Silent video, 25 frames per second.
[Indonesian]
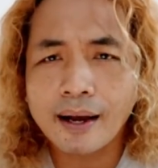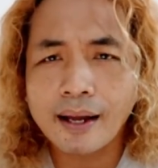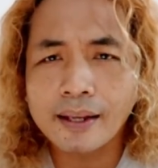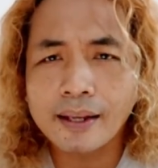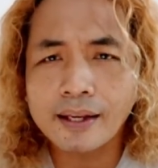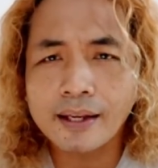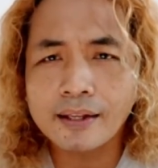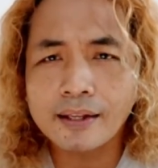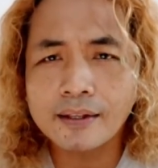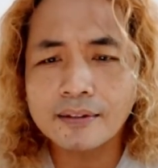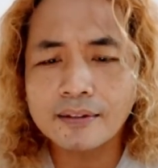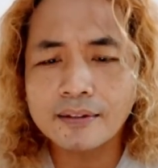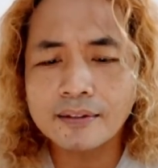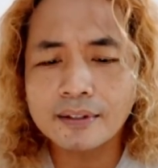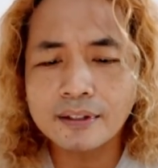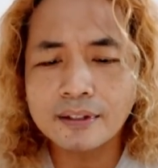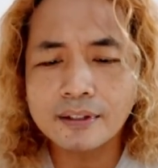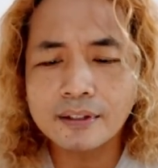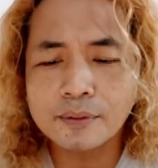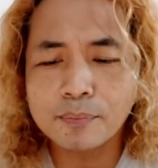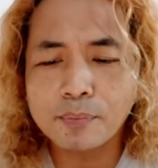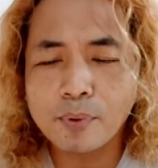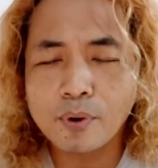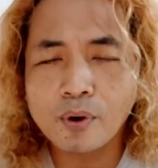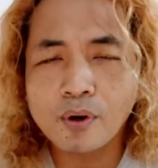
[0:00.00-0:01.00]
kayaknya
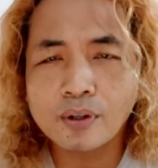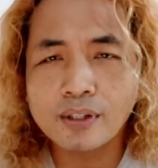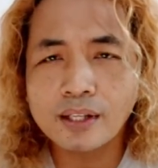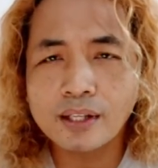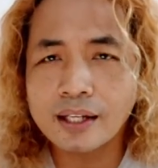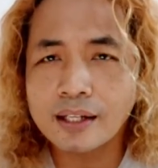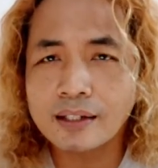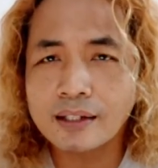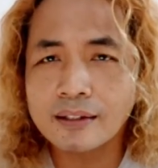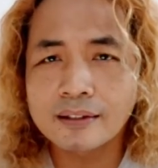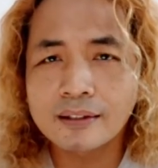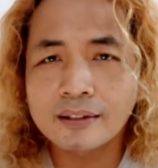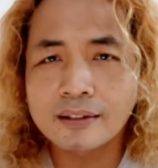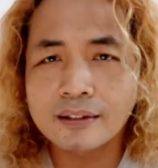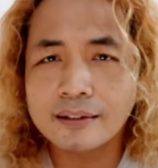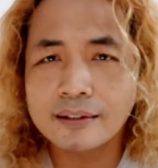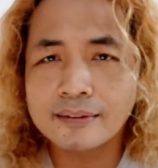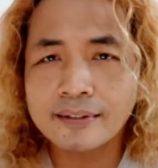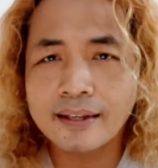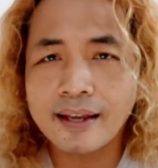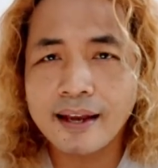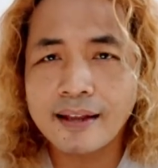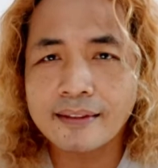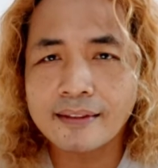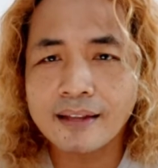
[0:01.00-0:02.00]
sih pokoknya di
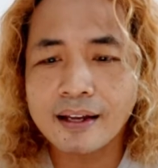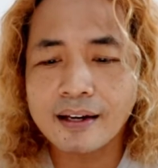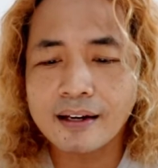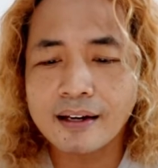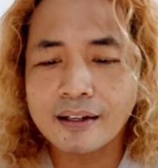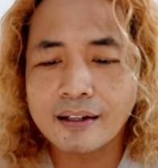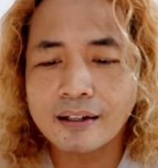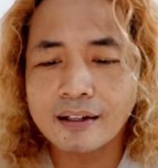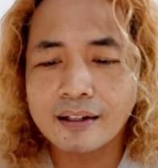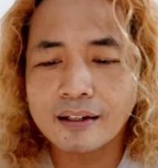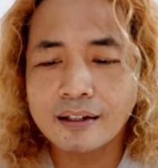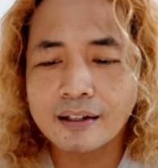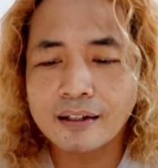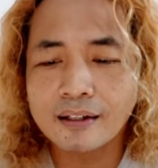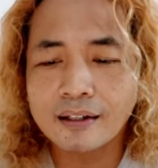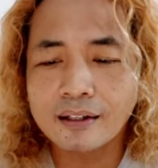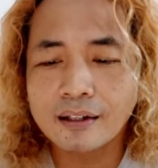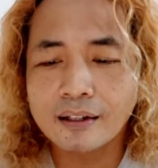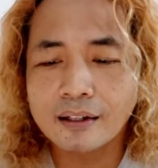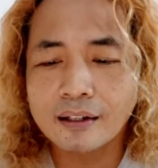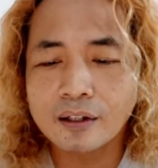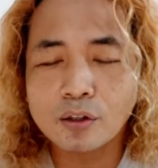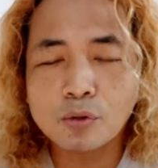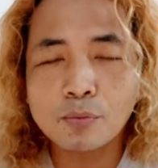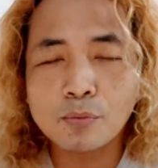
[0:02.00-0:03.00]
kesehatan
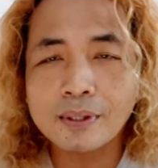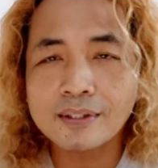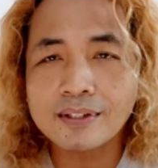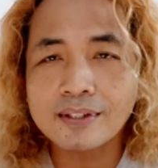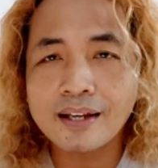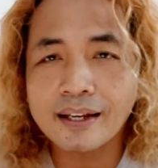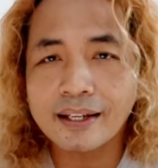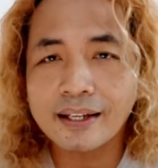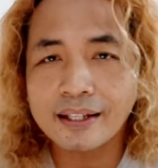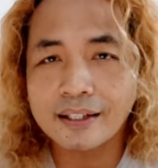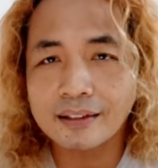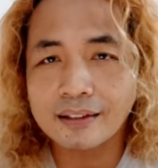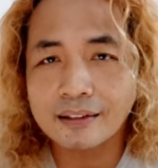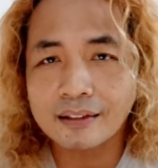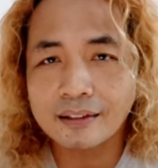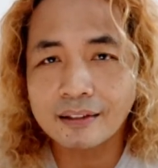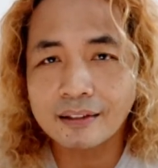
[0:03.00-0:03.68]
rumah sakit